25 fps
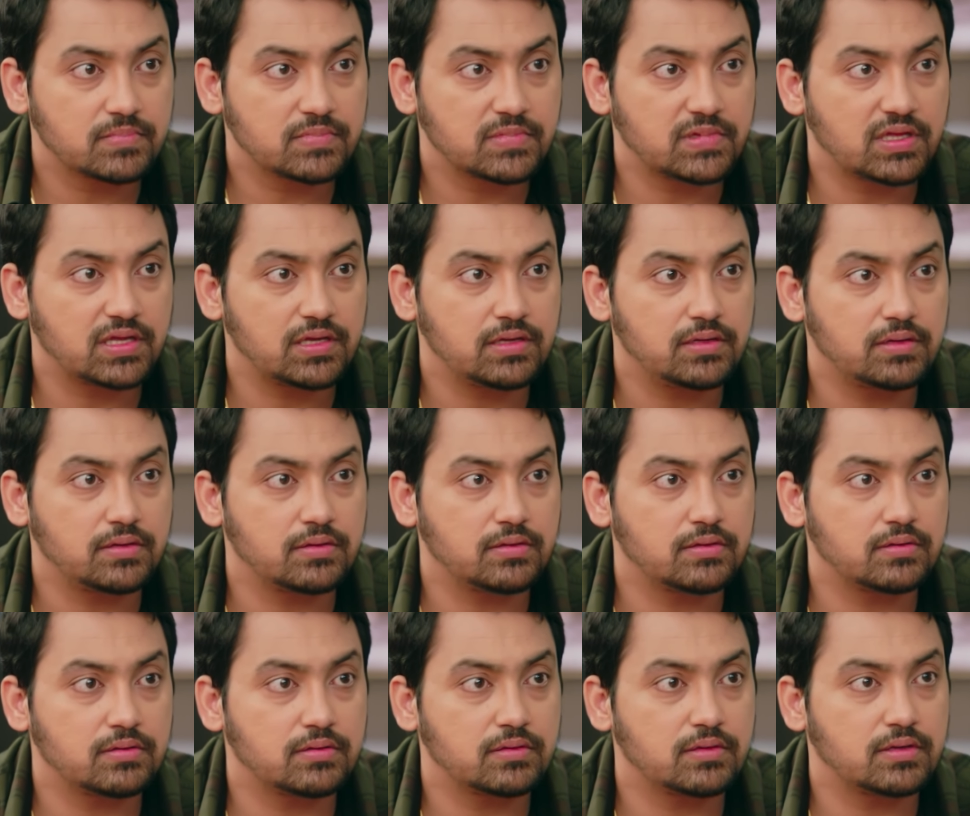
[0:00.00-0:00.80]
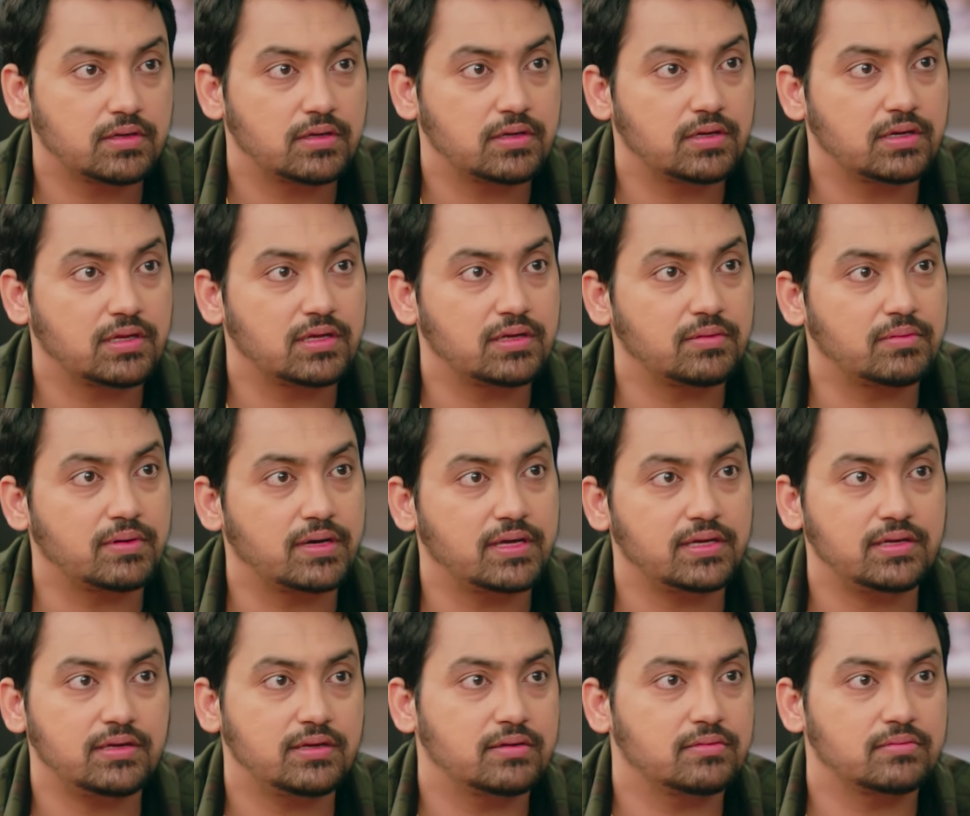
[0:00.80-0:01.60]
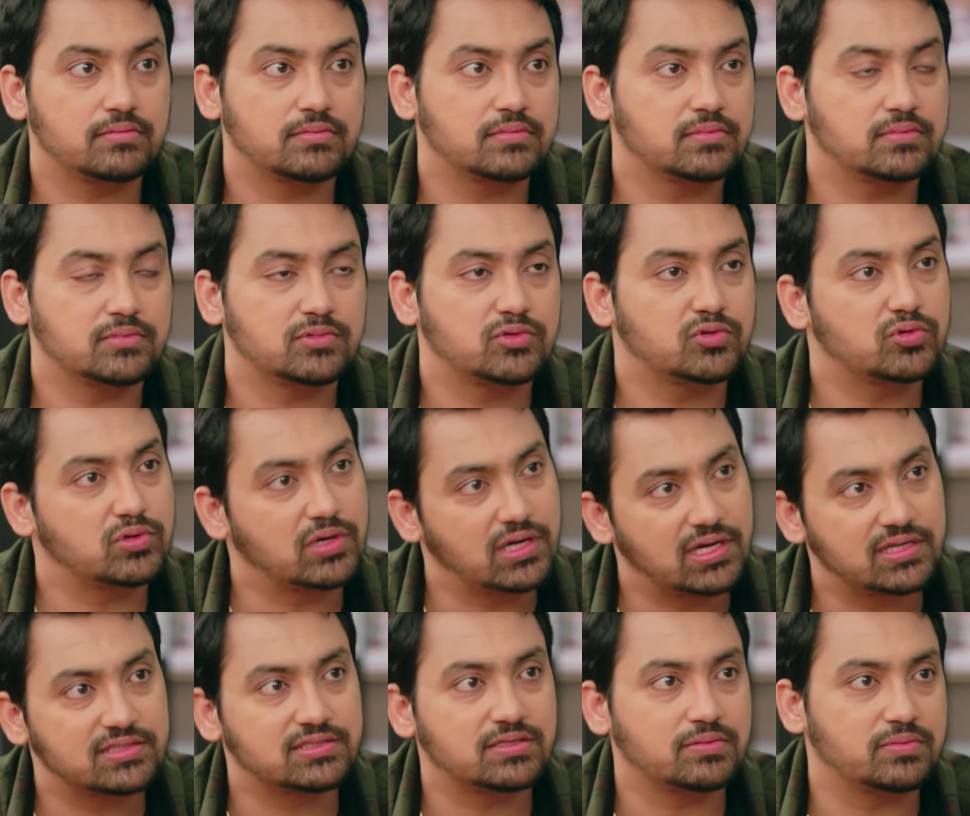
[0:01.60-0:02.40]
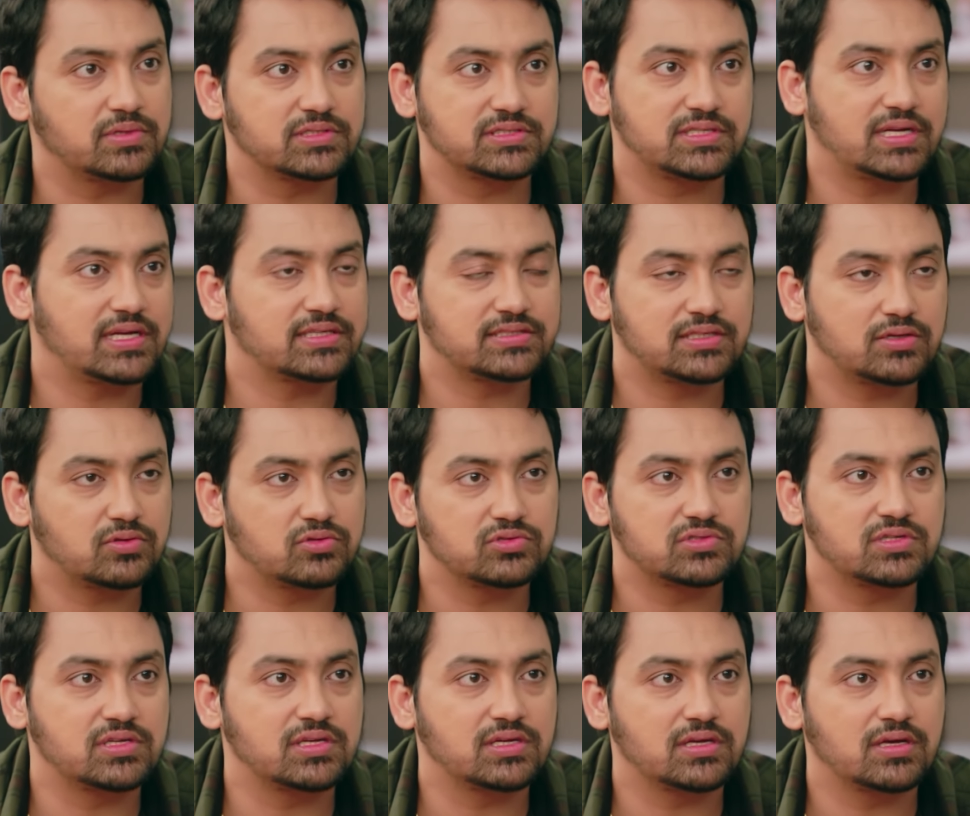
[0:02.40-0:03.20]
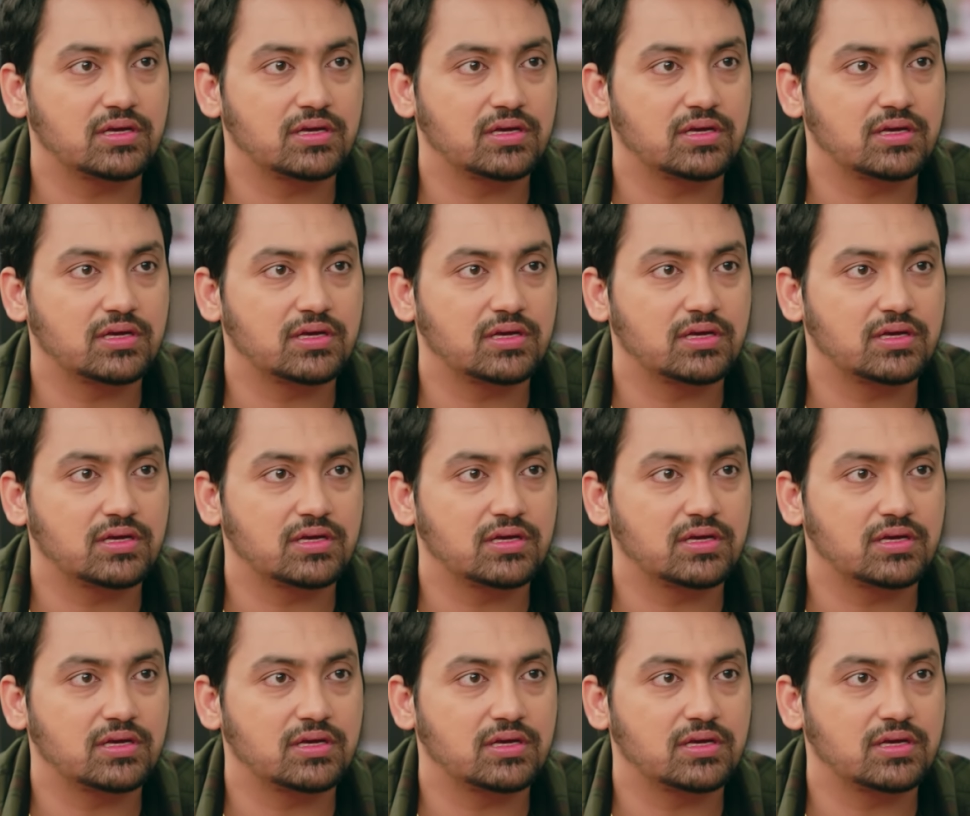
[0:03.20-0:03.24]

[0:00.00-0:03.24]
नहीं नहीं भाई तू गलत समझ रहा है ऐसा कुछ नहीं